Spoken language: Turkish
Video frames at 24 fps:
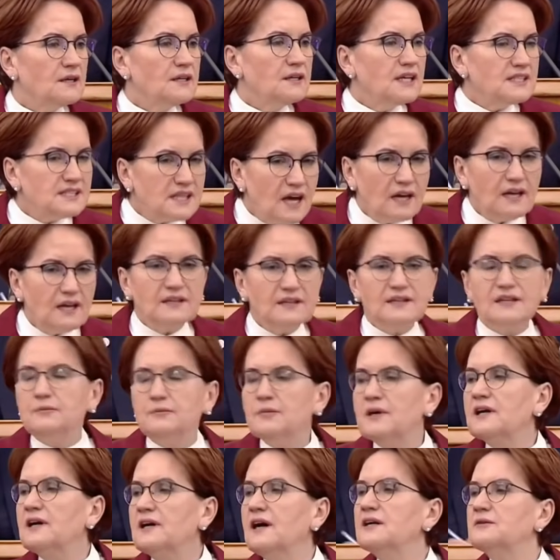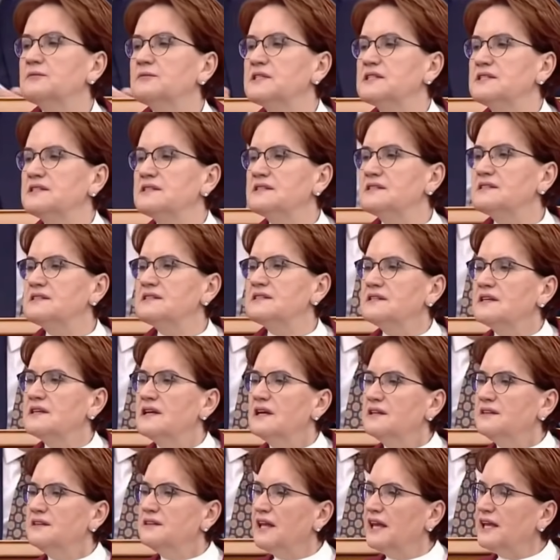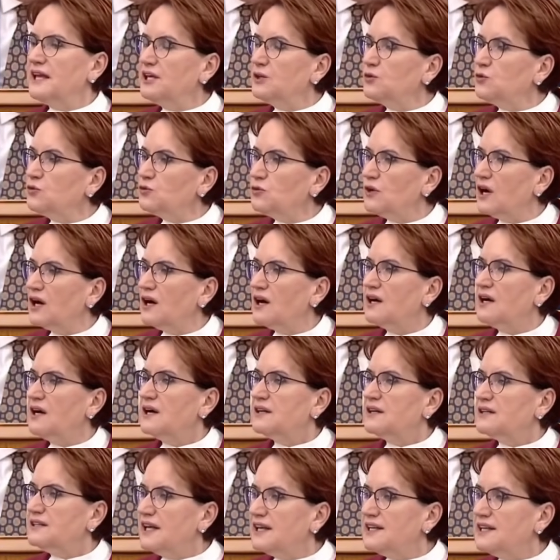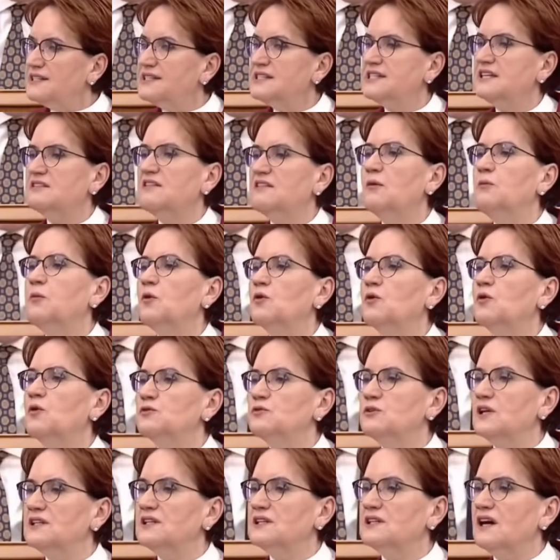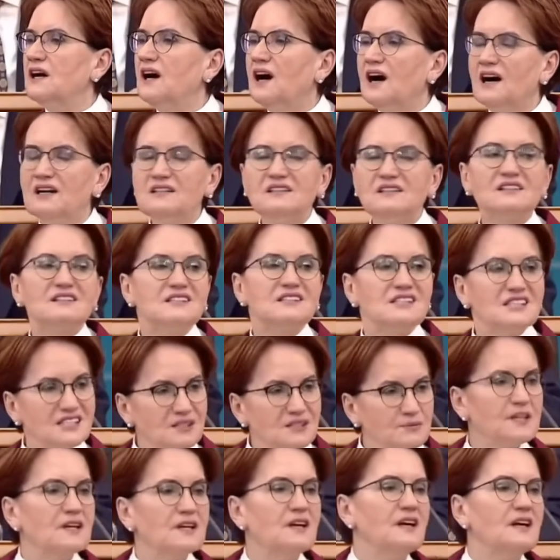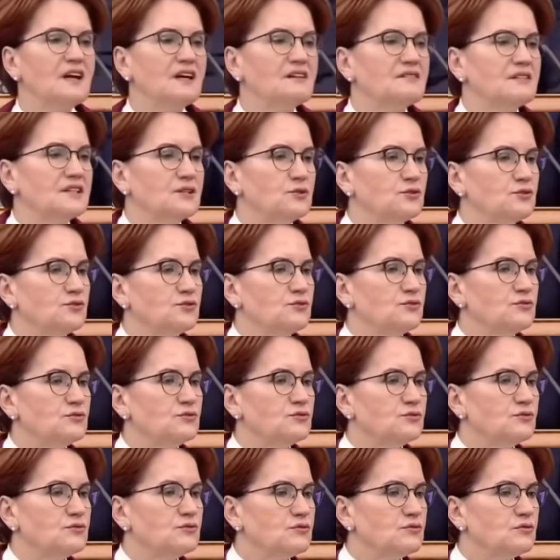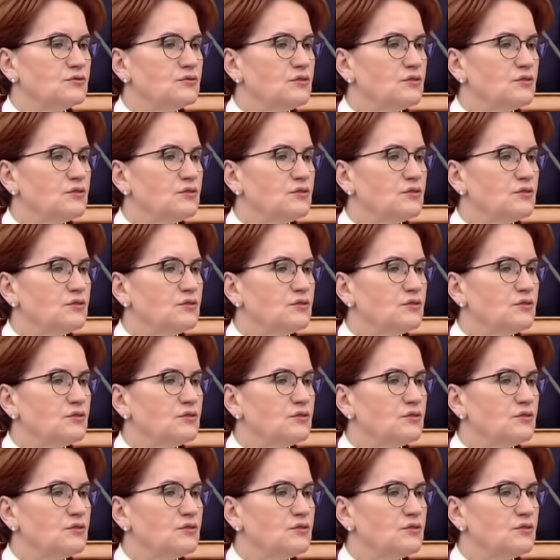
Rezalete bakar mısınız? Neyin günah, neyin sevap olduğuna da artık siz mi karar veriyorsunuz?